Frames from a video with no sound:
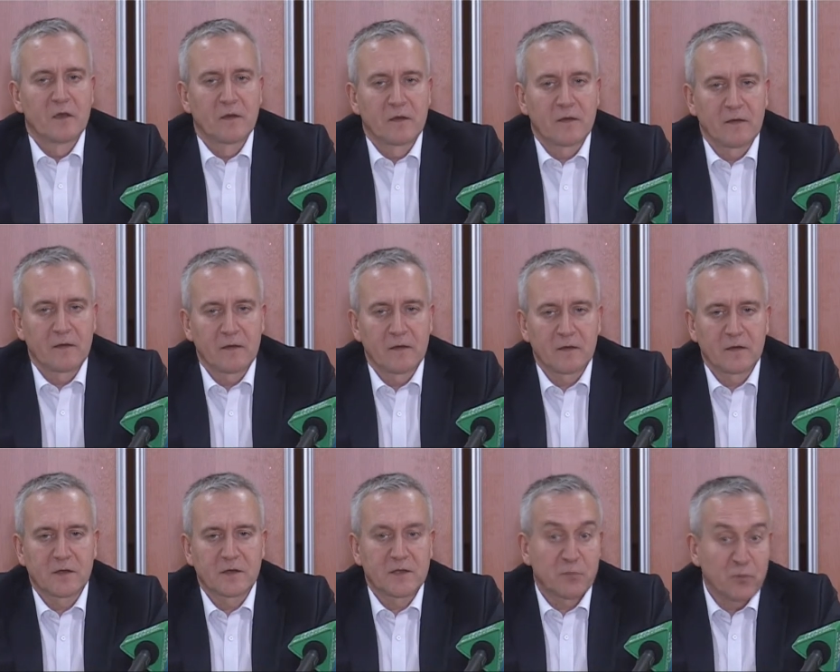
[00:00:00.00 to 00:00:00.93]
E,
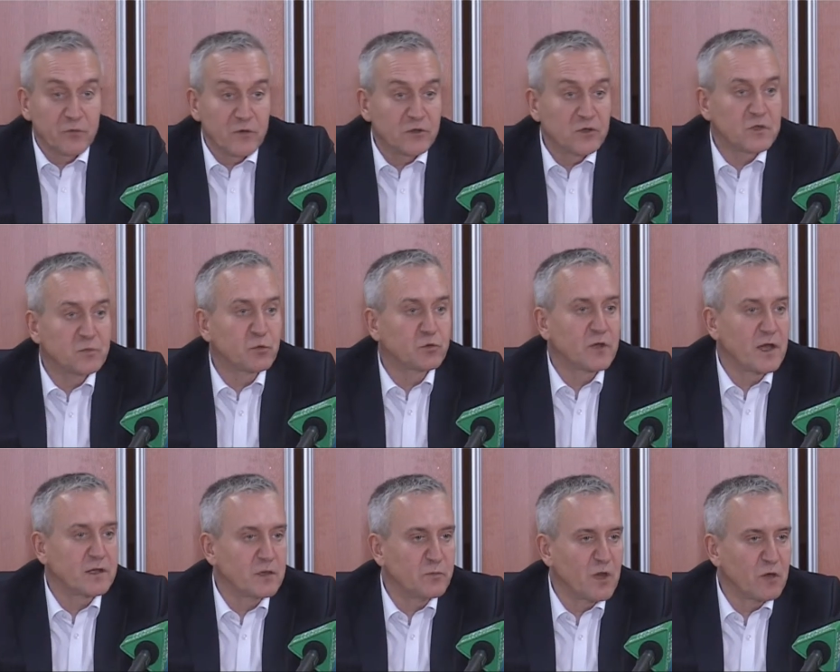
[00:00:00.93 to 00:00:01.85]
chcę powiedzieć,
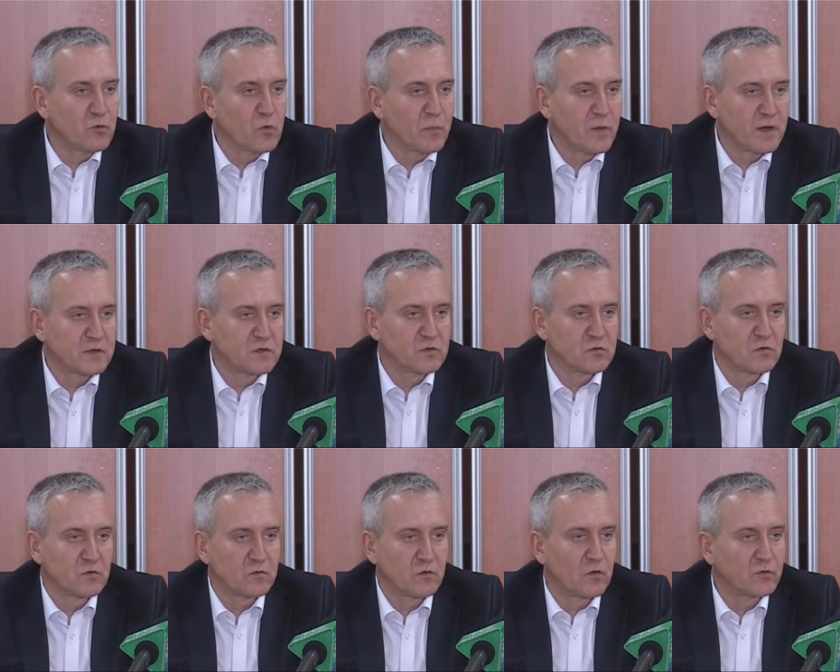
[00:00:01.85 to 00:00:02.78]
spotkanie miało
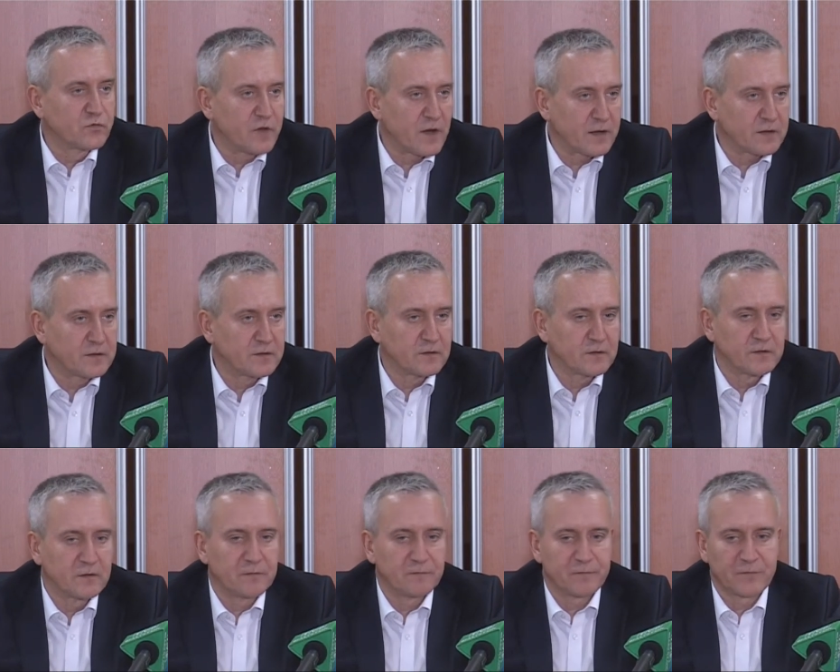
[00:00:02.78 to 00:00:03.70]
bardzo
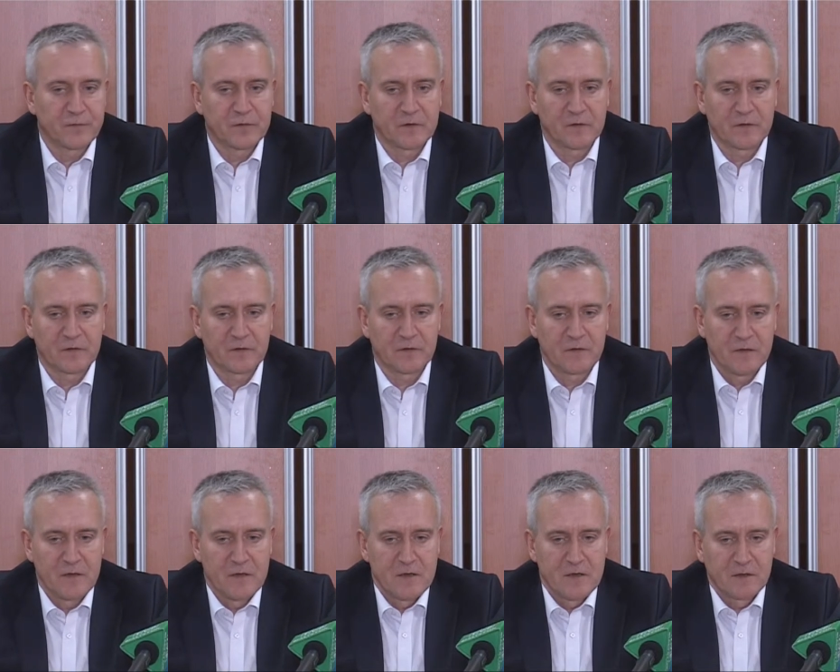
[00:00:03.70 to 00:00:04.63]
otwarty,
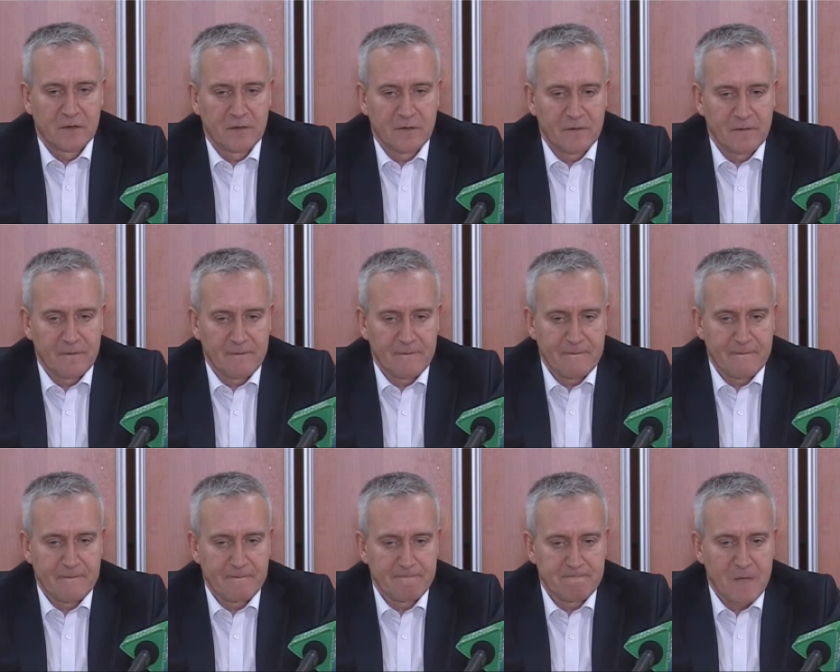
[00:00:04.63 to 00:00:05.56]
e, e,
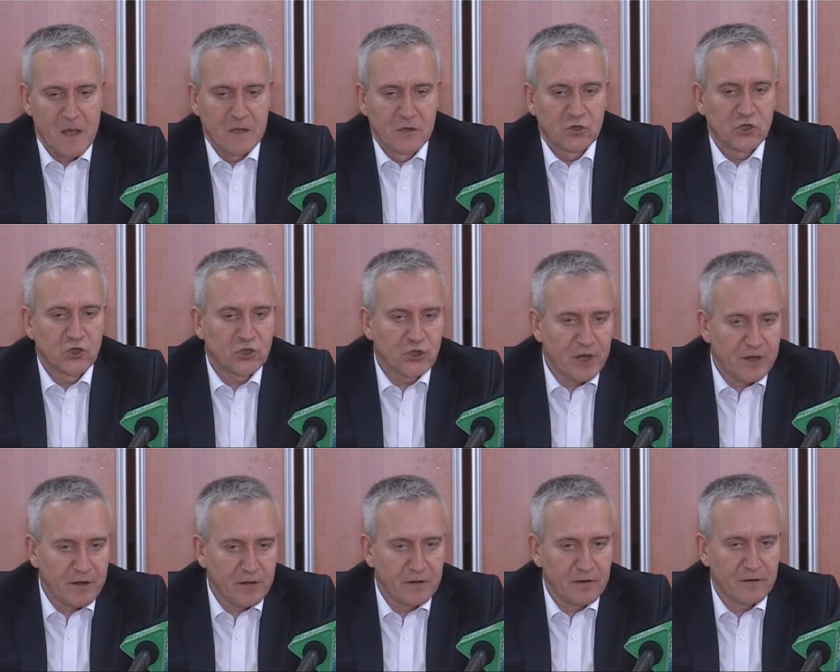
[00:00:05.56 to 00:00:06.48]

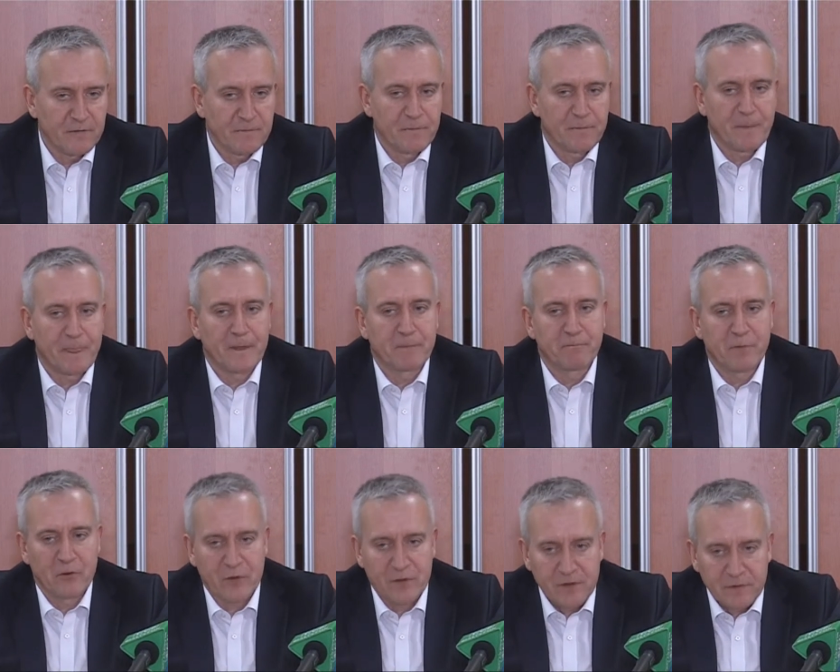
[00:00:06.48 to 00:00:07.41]
szczery,
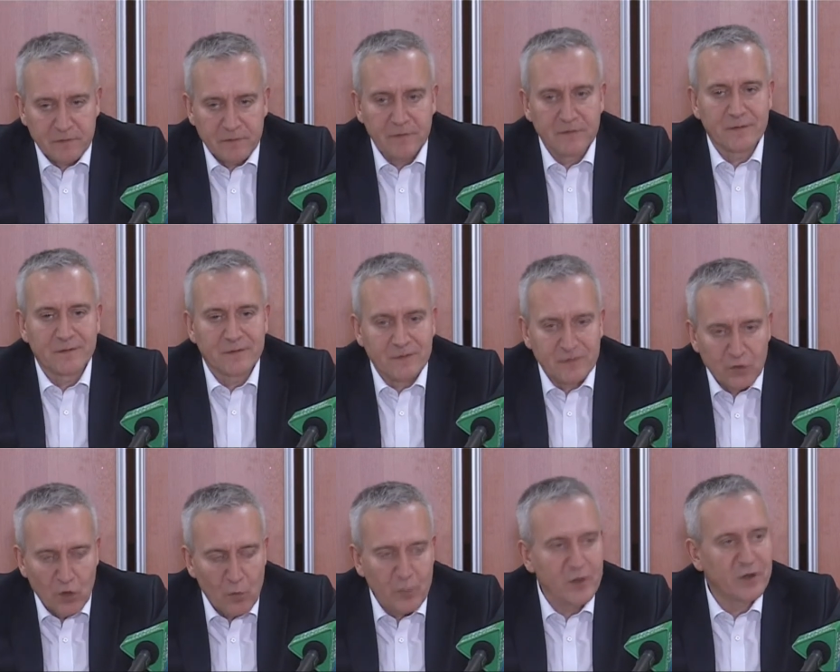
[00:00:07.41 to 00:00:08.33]
pełen
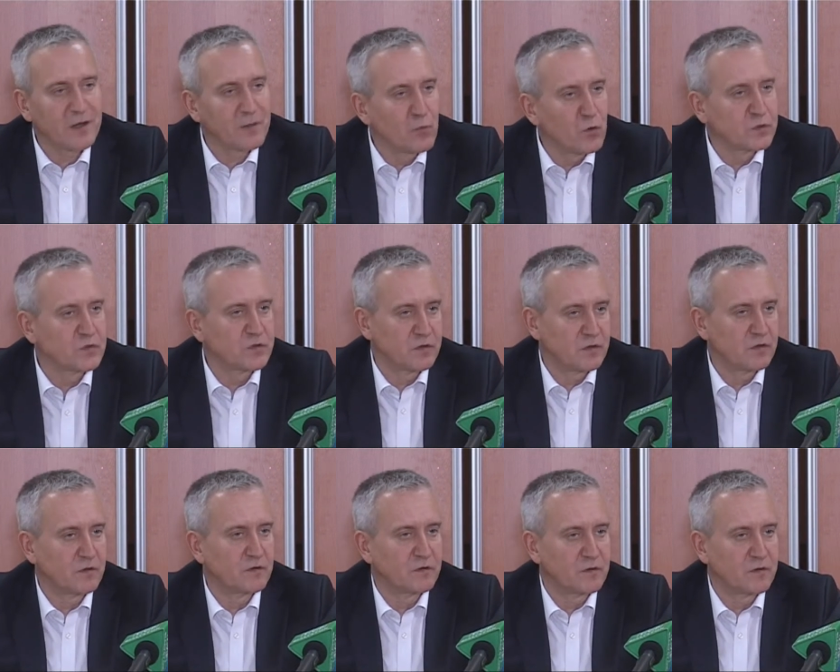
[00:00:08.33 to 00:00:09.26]
dobrych
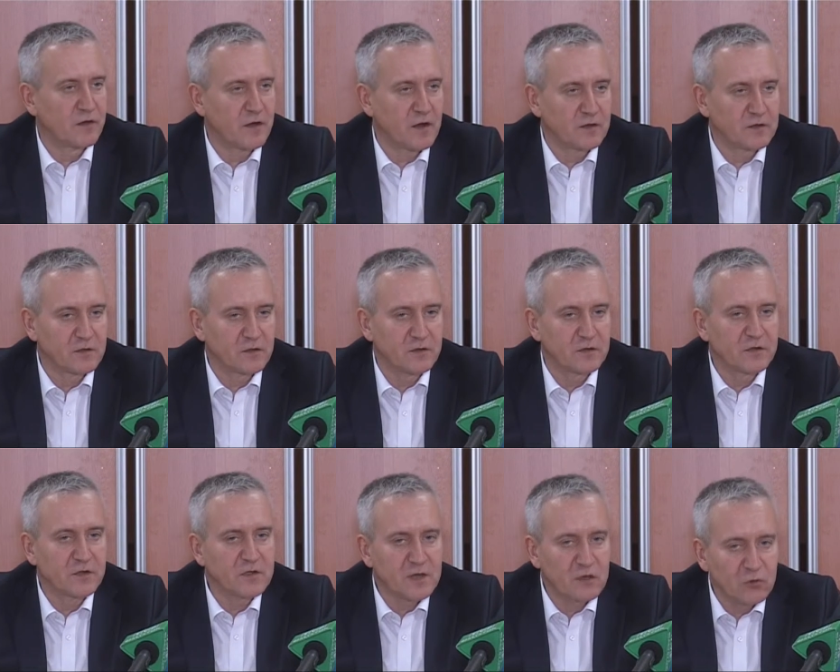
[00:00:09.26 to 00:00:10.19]
emocji charakter
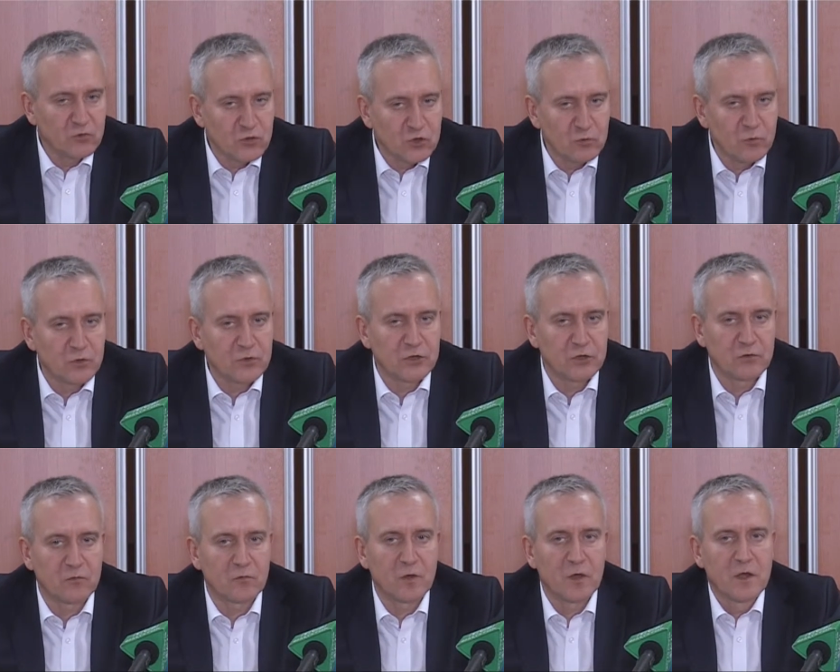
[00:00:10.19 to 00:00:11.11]
i zakończyło się